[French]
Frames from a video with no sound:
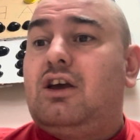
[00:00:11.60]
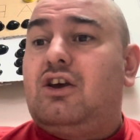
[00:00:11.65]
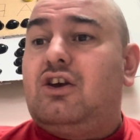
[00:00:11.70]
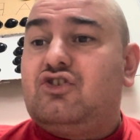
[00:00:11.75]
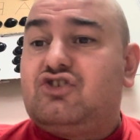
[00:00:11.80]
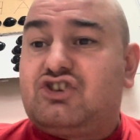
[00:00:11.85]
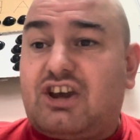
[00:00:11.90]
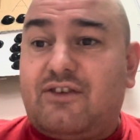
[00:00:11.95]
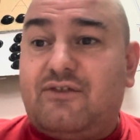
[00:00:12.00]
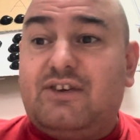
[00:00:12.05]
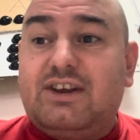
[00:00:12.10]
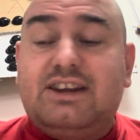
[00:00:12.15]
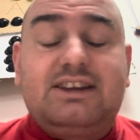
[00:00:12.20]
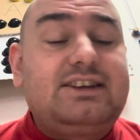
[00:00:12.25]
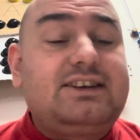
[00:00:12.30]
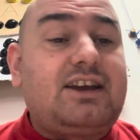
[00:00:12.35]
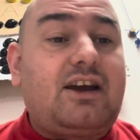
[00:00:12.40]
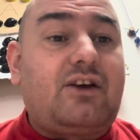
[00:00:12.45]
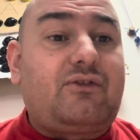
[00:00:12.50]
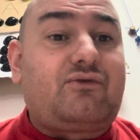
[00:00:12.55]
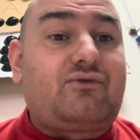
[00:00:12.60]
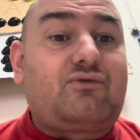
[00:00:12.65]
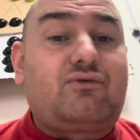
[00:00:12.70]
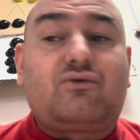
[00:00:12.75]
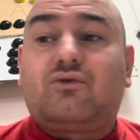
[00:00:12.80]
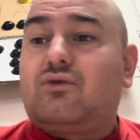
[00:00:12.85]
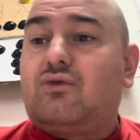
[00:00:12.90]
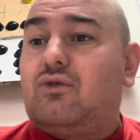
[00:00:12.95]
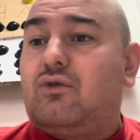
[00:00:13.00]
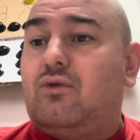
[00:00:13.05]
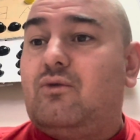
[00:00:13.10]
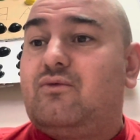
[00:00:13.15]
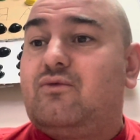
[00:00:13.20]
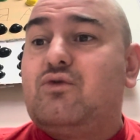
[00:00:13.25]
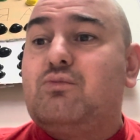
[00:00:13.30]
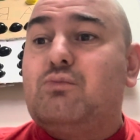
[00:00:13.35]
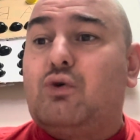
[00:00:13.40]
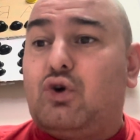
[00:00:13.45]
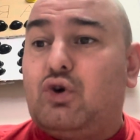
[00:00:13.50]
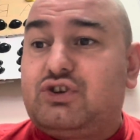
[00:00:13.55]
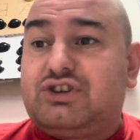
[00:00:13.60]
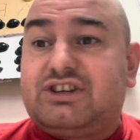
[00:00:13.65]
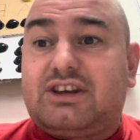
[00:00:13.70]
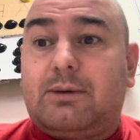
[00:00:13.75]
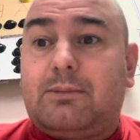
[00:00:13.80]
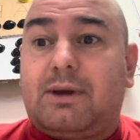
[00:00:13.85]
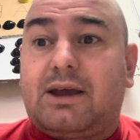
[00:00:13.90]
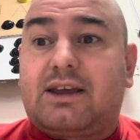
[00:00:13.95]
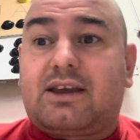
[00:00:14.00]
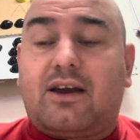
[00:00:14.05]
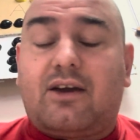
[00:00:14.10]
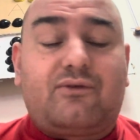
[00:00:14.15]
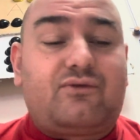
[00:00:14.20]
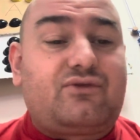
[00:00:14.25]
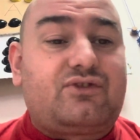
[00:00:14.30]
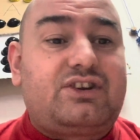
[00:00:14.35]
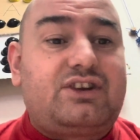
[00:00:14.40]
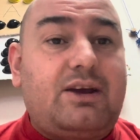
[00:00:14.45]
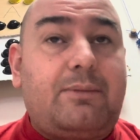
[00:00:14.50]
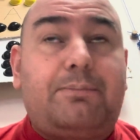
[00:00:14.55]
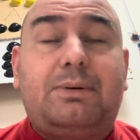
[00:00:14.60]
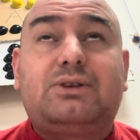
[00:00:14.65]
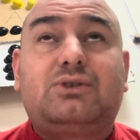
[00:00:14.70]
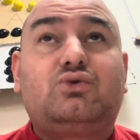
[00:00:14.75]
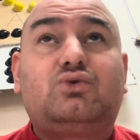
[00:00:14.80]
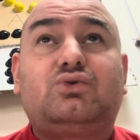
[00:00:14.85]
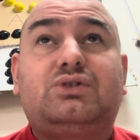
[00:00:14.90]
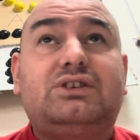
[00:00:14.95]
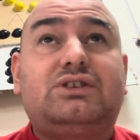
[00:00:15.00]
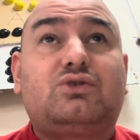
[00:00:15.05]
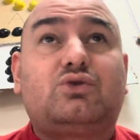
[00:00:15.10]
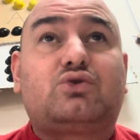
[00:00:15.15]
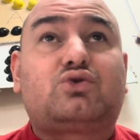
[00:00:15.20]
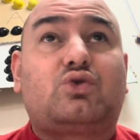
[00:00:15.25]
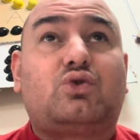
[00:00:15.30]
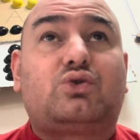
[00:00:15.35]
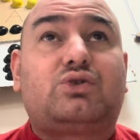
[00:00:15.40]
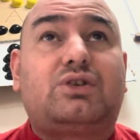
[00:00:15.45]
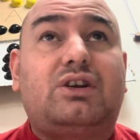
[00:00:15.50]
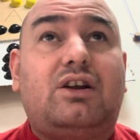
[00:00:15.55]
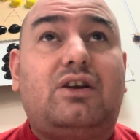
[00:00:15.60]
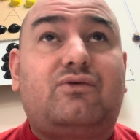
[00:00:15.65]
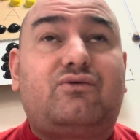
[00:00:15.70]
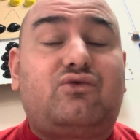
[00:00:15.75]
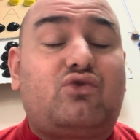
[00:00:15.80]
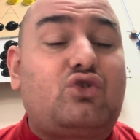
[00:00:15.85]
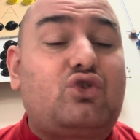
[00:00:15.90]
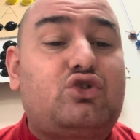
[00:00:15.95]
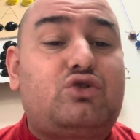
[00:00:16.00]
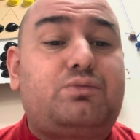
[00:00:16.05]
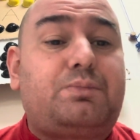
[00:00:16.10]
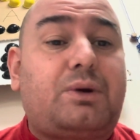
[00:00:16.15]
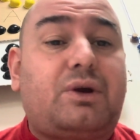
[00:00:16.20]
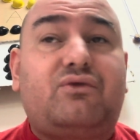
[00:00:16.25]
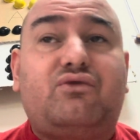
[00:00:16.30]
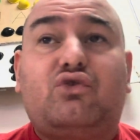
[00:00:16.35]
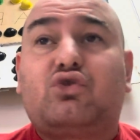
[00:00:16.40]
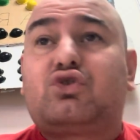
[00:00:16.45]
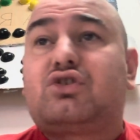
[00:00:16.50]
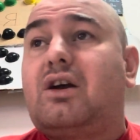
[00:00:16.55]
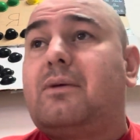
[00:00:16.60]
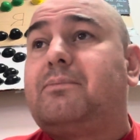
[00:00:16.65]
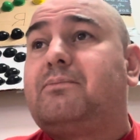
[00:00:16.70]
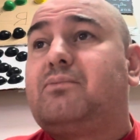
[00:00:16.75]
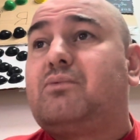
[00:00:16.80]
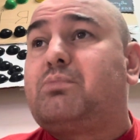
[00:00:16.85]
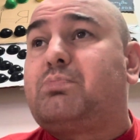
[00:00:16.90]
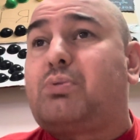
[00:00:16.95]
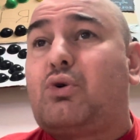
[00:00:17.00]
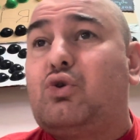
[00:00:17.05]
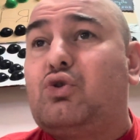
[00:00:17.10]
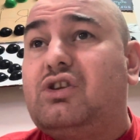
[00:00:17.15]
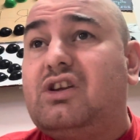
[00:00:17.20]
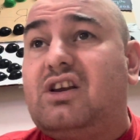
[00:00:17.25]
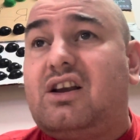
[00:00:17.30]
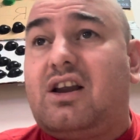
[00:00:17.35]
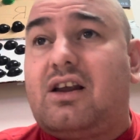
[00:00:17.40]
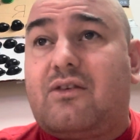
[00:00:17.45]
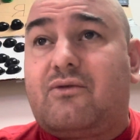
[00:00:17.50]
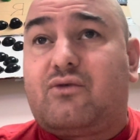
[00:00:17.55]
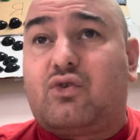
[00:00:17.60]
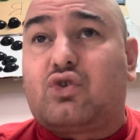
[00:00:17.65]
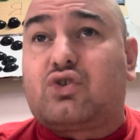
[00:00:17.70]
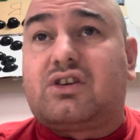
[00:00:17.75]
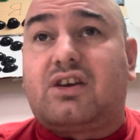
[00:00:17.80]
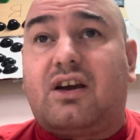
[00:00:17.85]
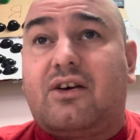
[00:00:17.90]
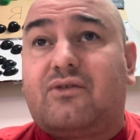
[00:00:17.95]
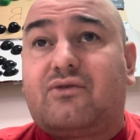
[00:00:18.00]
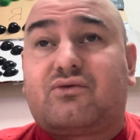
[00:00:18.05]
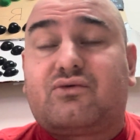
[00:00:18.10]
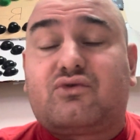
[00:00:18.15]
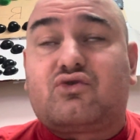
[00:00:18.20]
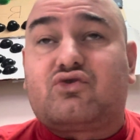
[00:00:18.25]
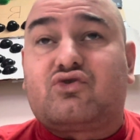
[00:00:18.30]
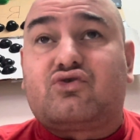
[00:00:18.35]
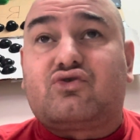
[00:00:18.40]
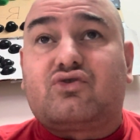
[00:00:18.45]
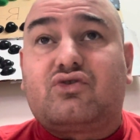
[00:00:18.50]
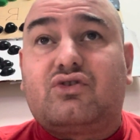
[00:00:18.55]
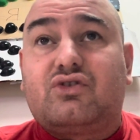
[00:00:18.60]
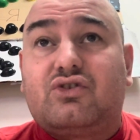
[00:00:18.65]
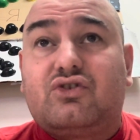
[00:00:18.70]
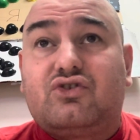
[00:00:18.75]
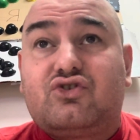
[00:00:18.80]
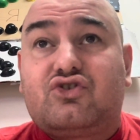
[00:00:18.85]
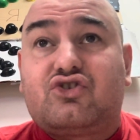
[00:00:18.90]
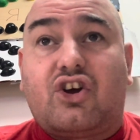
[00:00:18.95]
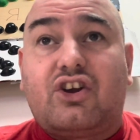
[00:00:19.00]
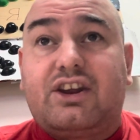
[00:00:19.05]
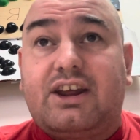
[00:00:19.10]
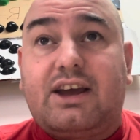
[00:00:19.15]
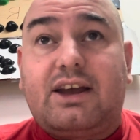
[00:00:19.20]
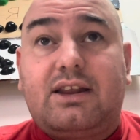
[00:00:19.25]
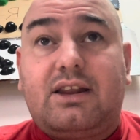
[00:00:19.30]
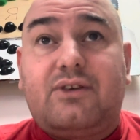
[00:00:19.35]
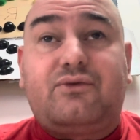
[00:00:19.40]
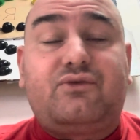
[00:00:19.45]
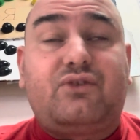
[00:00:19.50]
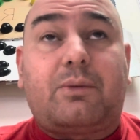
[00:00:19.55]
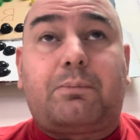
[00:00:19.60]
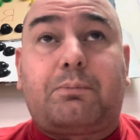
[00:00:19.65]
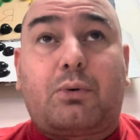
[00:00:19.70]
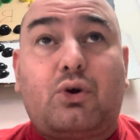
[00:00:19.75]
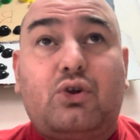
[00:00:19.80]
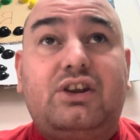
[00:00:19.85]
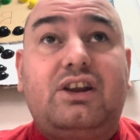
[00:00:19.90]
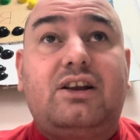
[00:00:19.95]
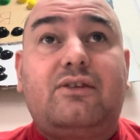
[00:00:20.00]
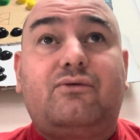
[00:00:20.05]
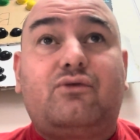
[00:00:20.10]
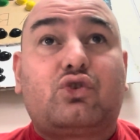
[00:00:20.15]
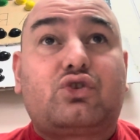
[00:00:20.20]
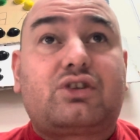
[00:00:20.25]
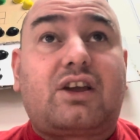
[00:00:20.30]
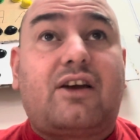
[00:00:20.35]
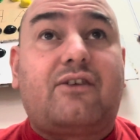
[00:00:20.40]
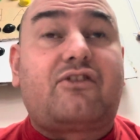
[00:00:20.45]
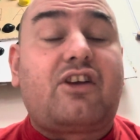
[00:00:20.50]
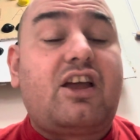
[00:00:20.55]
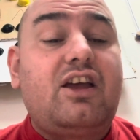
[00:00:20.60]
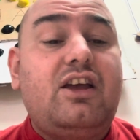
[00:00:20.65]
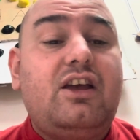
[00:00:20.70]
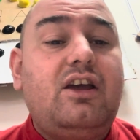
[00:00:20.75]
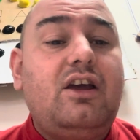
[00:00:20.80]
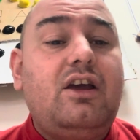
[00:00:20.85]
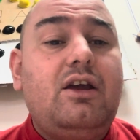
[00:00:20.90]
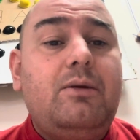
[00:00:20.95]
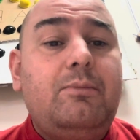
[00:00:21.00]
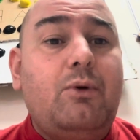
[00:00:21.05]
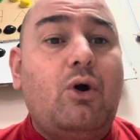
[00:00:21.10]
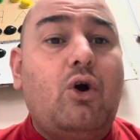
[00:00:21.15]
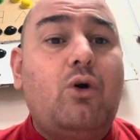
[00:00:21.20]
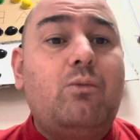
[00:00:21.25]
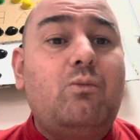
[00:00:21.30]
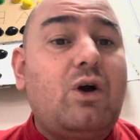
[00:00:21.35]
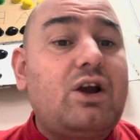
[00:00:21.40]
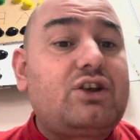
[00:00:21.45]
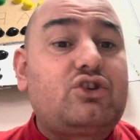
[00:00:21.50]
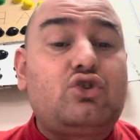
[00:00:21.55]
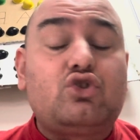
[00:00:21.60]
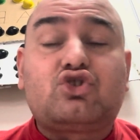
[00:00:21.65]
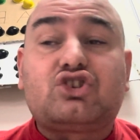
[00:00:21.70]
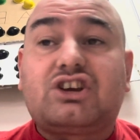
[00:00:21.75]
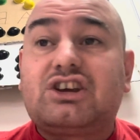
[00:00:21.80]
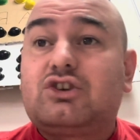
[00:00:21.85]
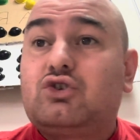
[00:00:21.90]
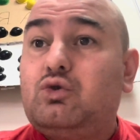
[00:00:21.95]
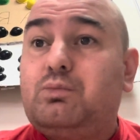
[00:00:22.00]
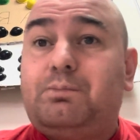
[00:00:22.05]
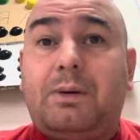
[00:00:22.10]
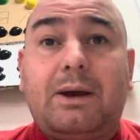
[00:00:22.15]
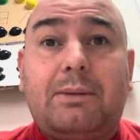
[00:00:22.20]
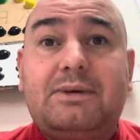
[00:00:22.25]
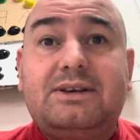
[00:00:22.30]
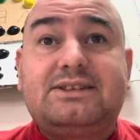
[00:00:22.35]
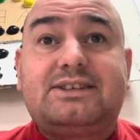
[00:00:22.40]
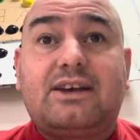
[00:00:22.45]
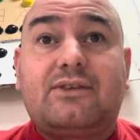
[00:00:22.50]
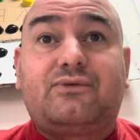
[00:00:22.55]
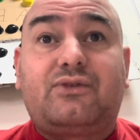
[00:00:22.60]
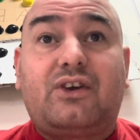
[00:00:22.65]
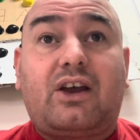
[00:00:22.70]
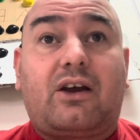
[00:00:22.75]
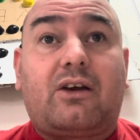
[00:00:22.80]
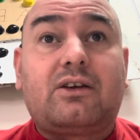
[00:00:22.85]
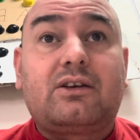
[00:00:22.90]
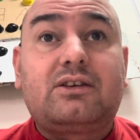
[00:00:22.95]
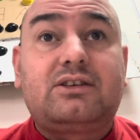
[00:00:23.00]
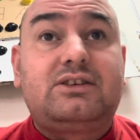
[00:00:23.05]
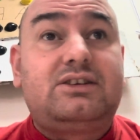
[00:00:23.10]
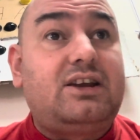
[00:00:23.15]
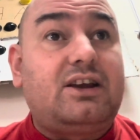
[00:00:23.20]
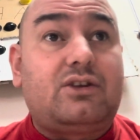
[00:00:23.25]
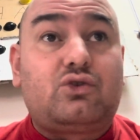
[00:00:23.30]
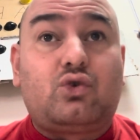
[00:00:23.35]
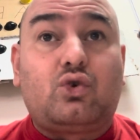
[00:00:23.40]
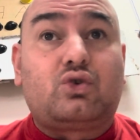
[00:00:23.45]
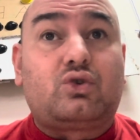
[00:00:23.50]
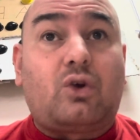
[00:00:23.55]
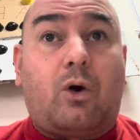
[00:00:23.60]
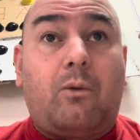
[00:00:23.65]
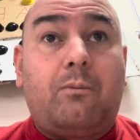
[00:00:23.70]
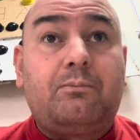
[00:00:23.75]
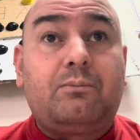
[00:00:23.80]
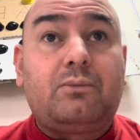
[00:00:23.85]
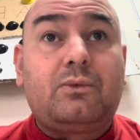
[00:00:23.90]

J'avais une cave, vous me retirez ma cave, il n'y a pas de souci de ce côté-là, vous récupérez votre cave, prenez-la votre cave, j'en ai rien à faire, prenez-la votre cave. Mais au moins que je récupère mes affaires qu'il y a dedans.